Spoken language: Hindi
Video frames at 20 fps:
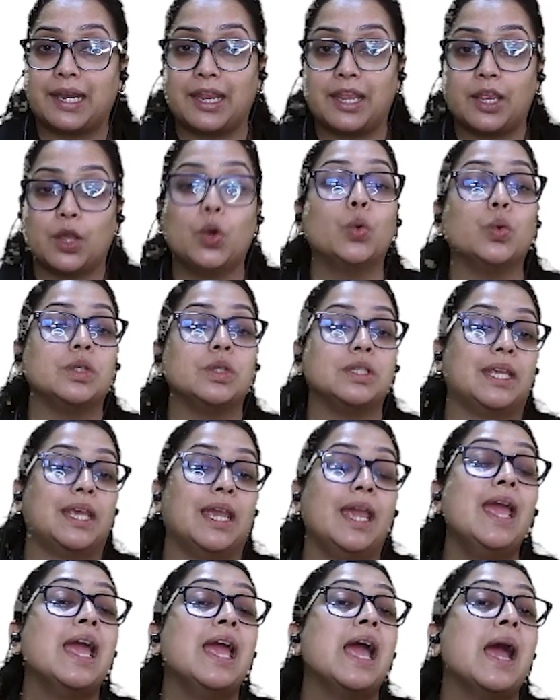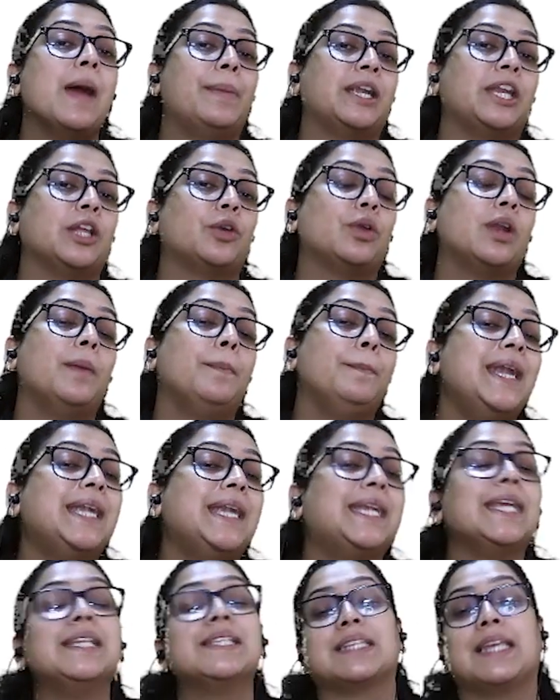रहे हो उनके पर्टिकुलर
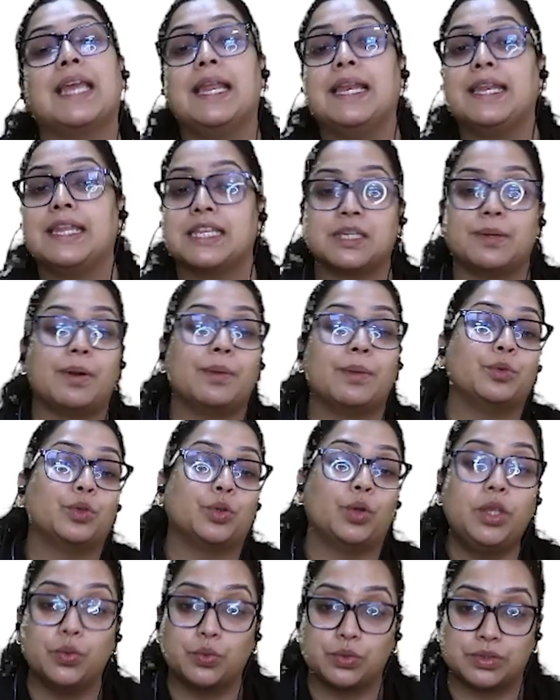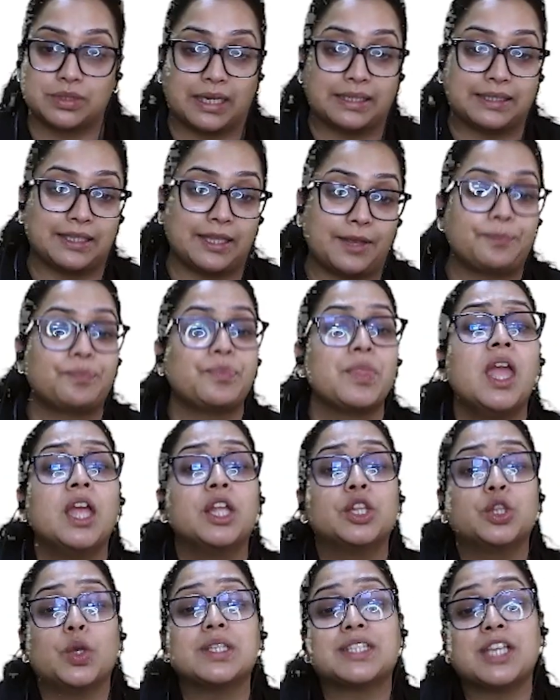मीटिंग्स के लिए जब हम उनको यूज करते हैं
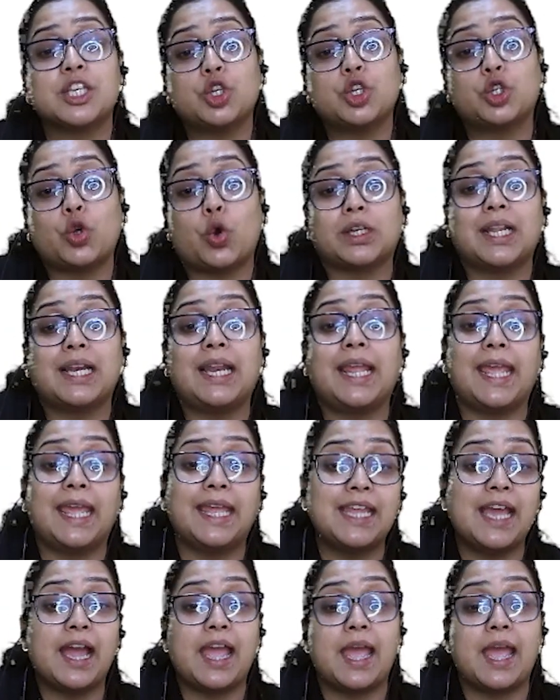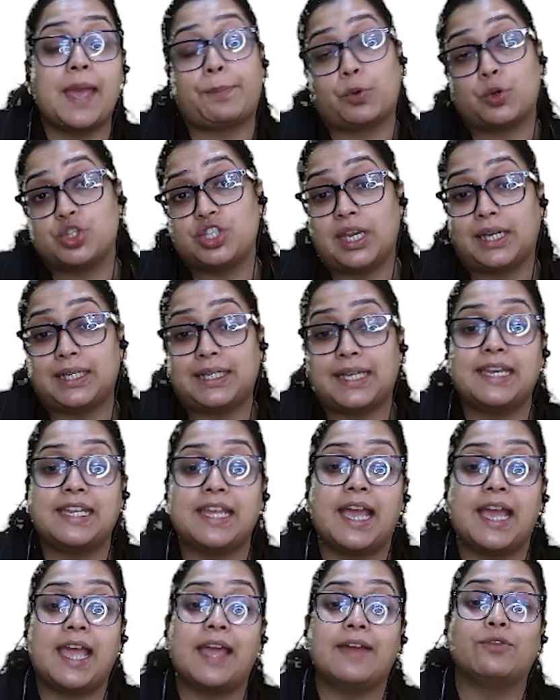तो इसका जो टोटल एरिया है प्रोजेक्ट
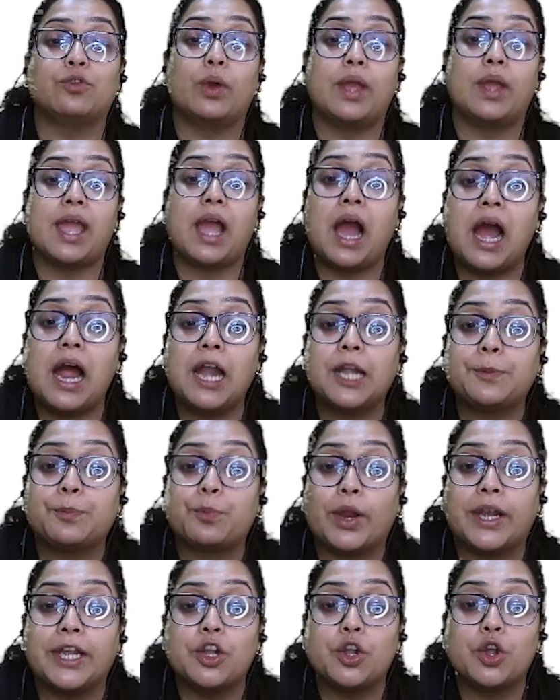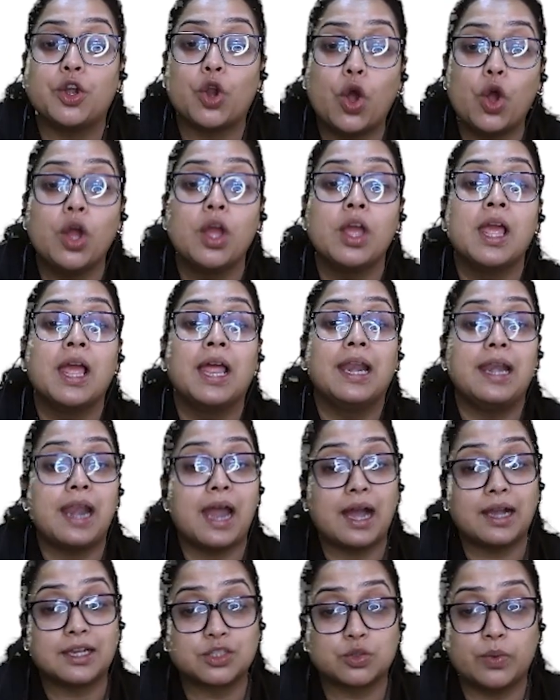एरिया है वो है है 8.9
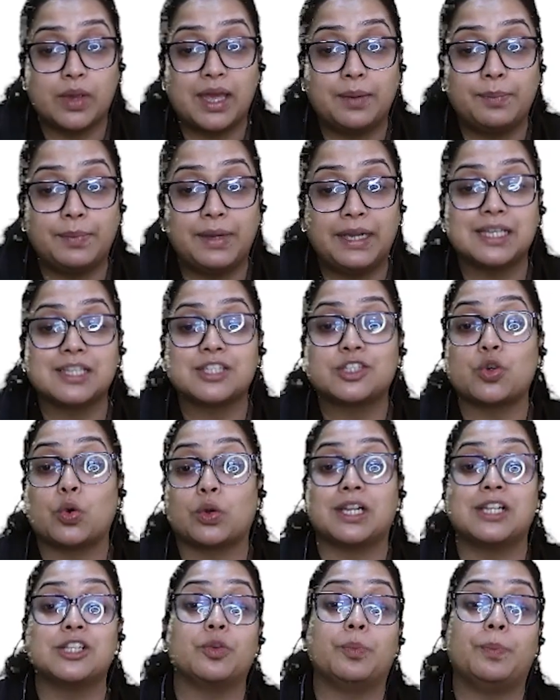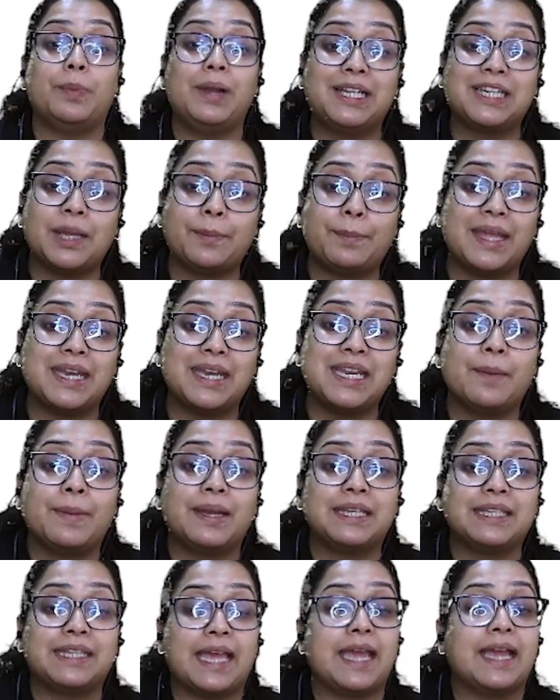लाख स्क्वायर मीटर्स टोटल जो बिल्ट अप एरिया
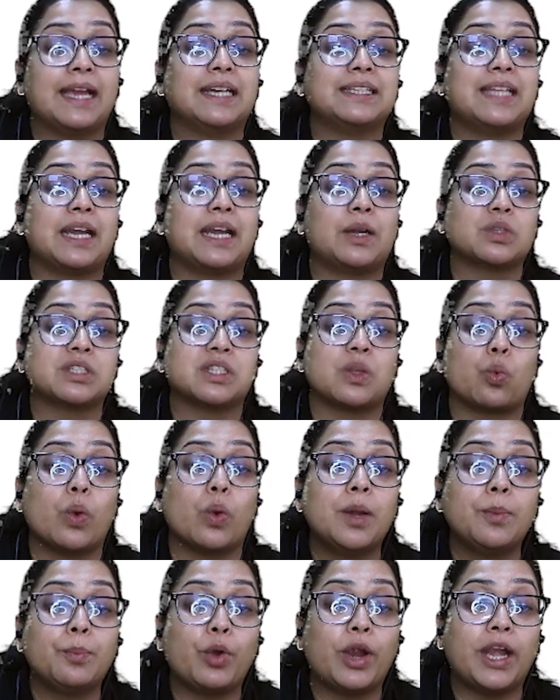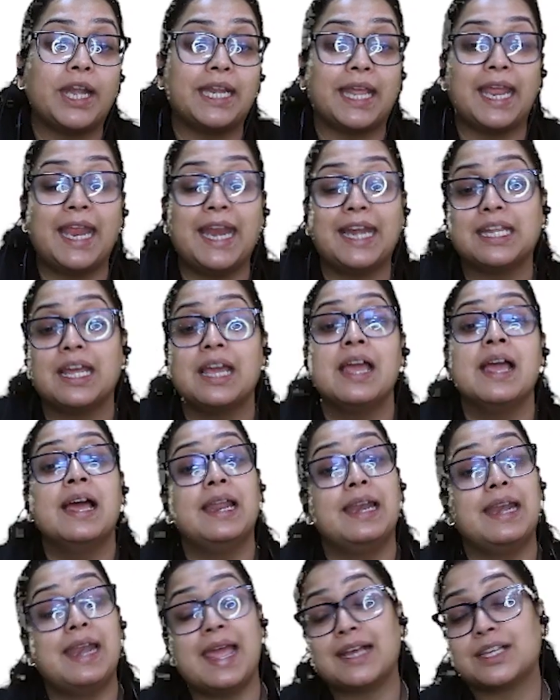बन के आएगा दैट वाज द 1.8
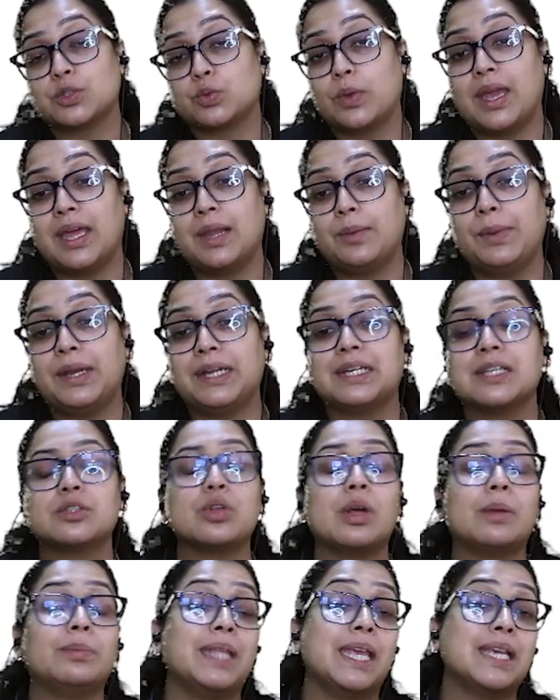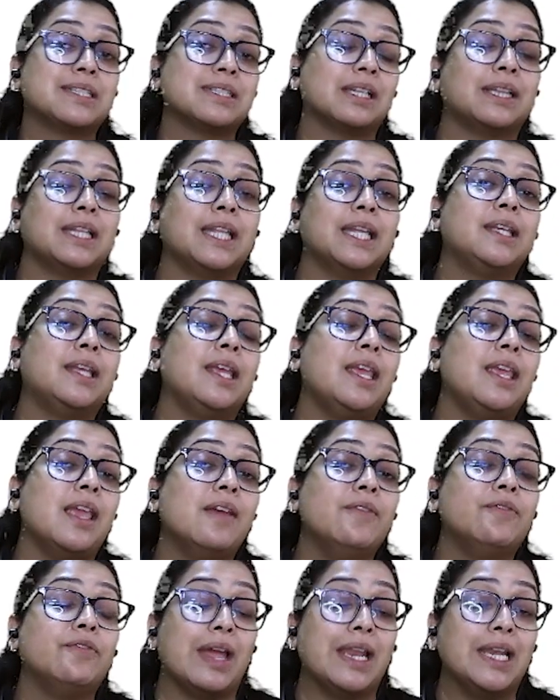लाख स्क्वायर मीटर्स तो आप देख सकते हैं कि
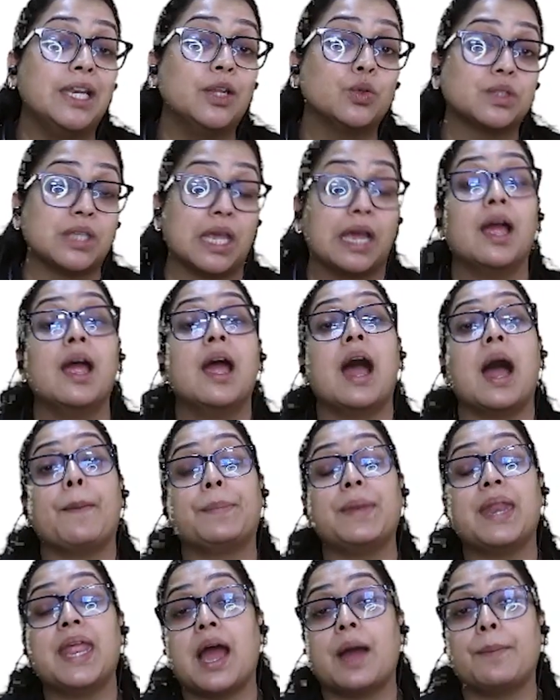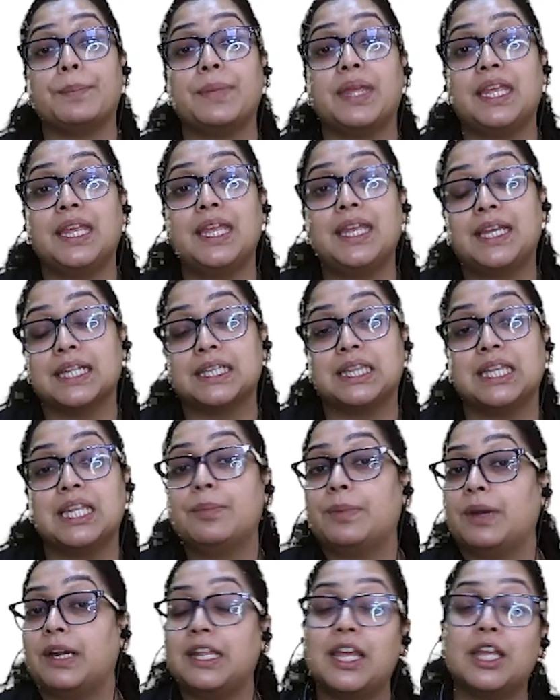ये वैल्यूज अपने आप में ही
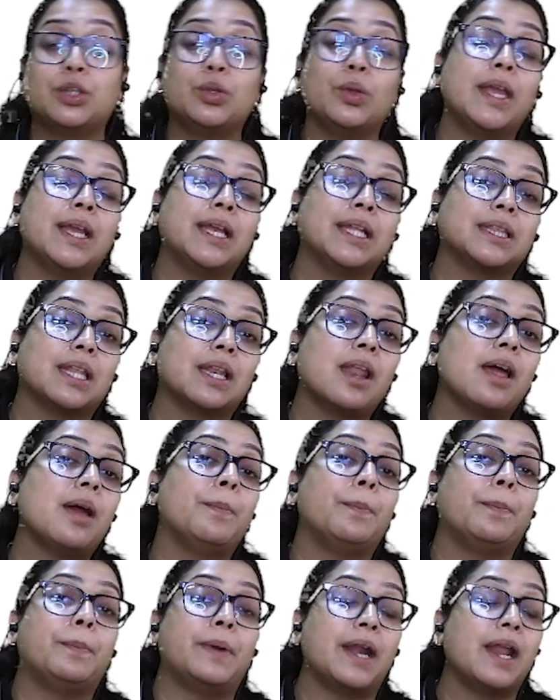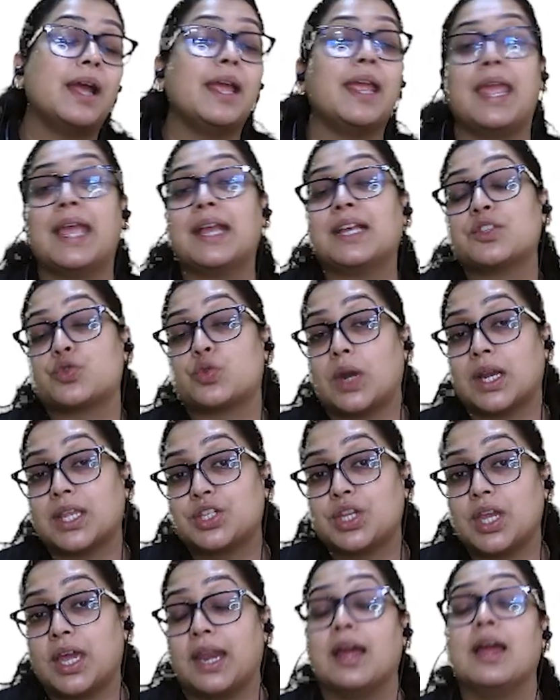कितनी बड़ी है तो ये कितना बड़ा एक
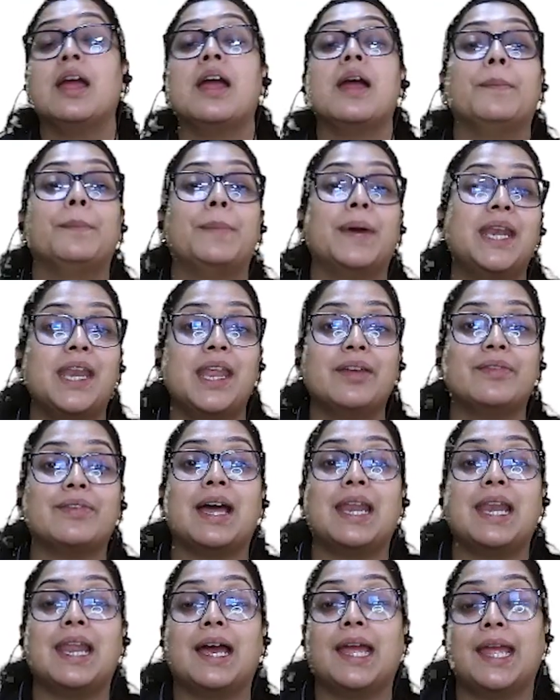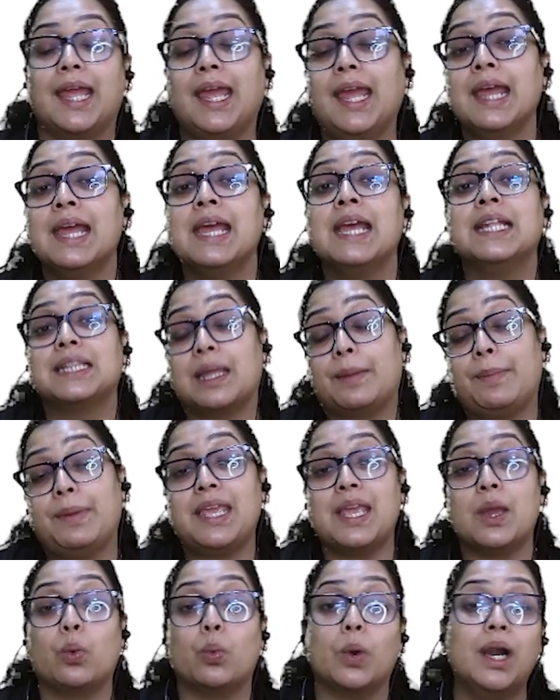स्ट्रक्चर बनने वाला है
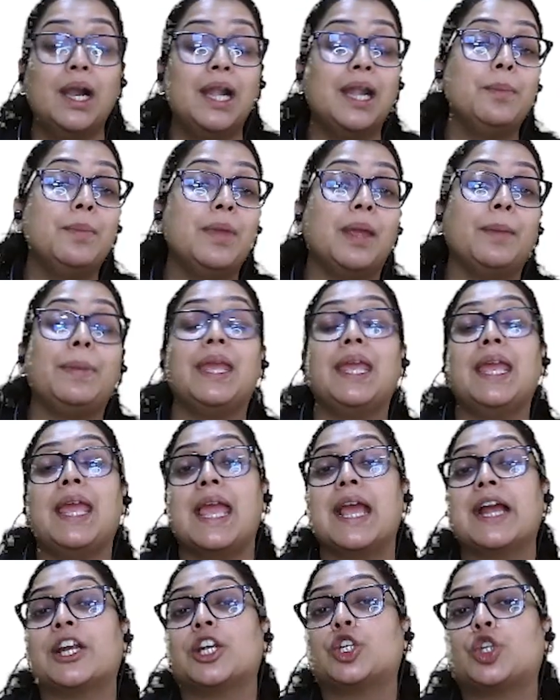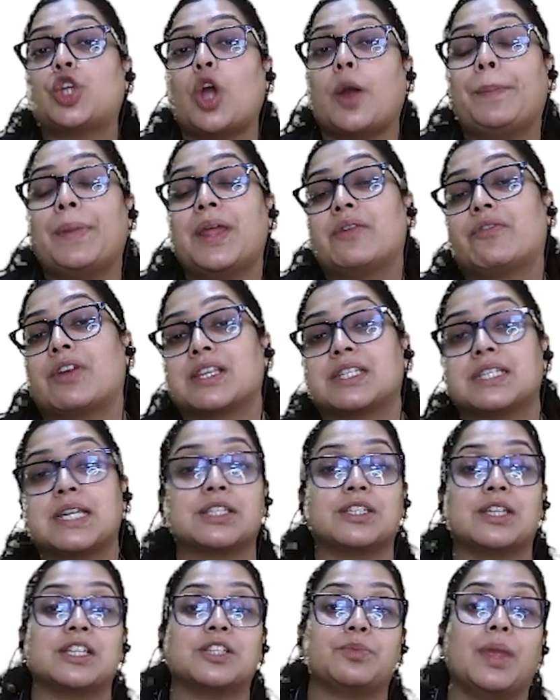तभी ये वर्ल्ड में भी एक टॉप
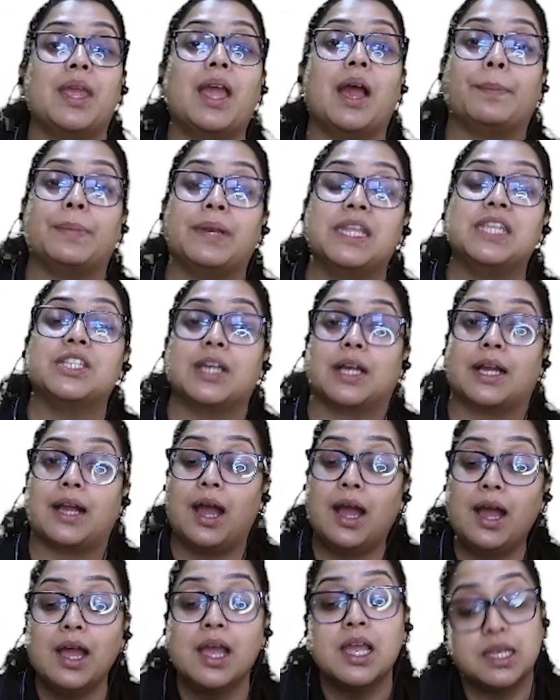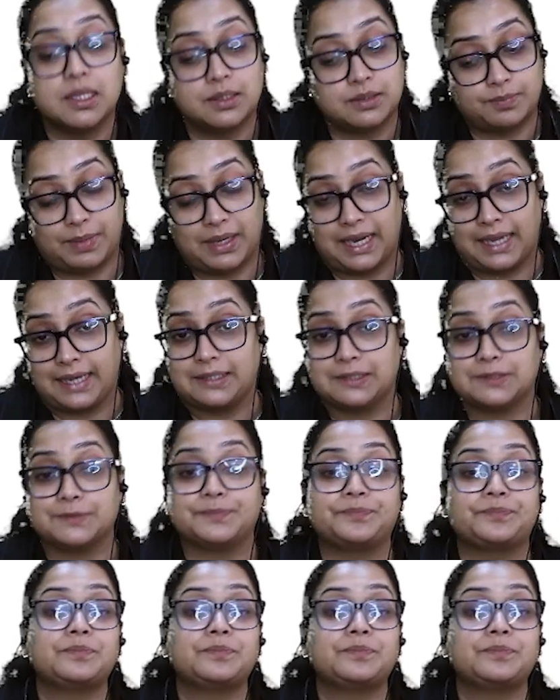इंफ्रास्ट्रक्चर में अपनी जगह बनाएगा